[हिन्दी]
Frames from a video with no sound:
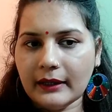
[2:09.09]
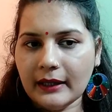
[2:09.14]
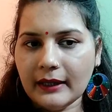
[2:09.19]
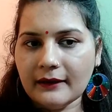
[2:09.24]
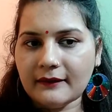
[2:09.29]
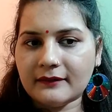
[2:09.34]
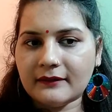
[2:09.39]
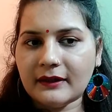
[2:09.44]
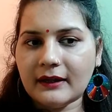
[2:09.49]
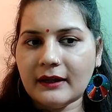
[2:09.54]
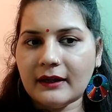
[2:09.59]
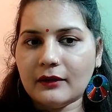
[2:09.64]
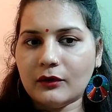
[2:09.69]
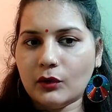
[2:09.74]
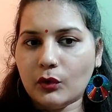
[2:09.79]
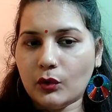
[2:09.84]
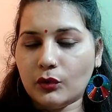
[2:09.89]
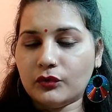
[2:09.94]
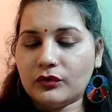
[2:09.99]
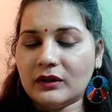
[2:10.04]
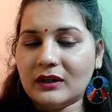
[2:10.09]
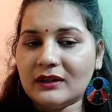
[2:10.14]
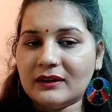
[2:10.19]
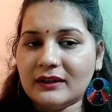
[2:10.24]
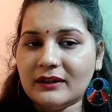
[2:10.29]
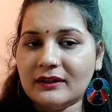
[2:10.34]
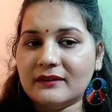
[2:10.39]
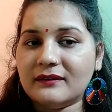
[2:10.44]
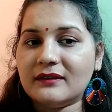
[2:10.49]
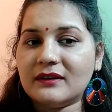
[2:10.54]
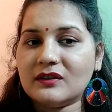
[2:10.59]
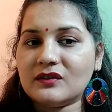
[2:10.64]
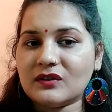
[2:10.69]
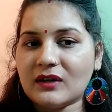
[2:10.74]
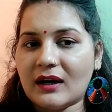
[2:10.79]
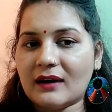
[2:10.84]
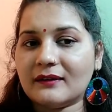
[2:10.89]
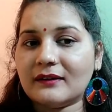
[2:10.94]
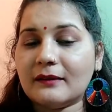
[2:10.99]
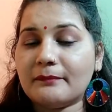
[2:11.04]
एक से दो से तीन से
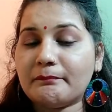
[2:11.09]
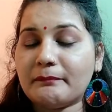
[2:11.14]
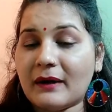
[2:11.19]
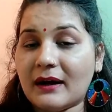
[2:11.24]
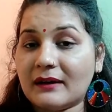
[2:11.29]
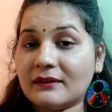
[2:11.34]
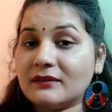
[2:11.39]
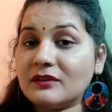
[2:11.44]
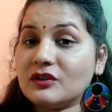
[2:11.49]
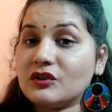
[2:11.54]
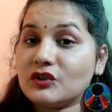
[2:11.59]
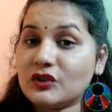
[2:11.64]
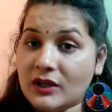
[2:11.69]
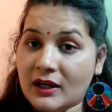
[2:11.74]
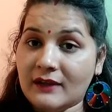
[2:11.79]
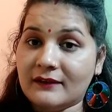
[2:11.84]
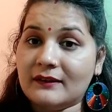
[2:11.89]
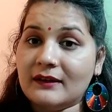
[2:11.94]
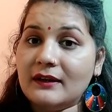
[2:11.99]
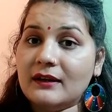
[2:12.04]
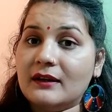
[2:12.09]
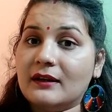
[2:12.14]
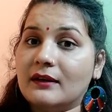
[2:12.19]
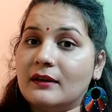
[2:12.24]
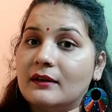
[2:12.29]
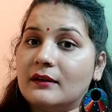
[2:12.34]
चार से पाँच से छः से